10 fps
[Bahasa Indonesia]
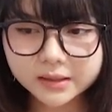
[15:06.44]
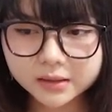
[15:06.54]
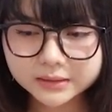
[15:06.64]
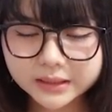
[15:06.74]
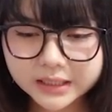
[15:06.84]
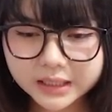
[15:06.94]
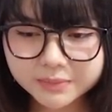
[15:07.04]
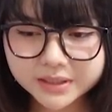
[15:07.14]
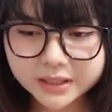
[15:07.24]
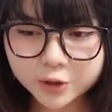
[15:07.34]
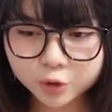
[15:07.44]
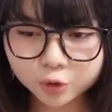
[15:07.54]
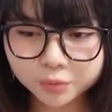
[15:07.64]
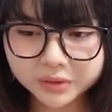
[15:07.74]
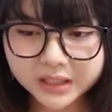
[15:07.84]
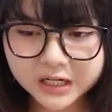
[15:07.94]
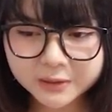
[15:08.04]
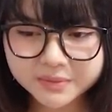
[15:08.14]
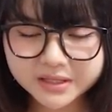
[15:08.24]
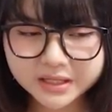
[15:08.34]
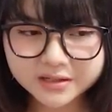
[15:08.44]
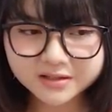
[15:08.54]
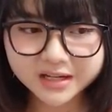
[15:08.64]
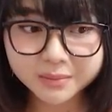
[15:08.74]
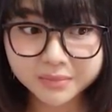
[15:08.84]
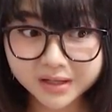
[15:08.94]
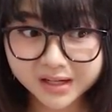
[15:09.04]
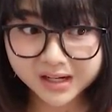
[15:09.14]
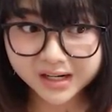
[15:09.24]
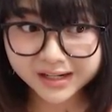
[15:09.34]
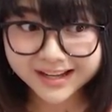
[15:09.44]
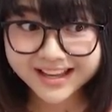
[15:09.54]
sih? Sini kita bisa jadi youtuber, bisa jadi streamer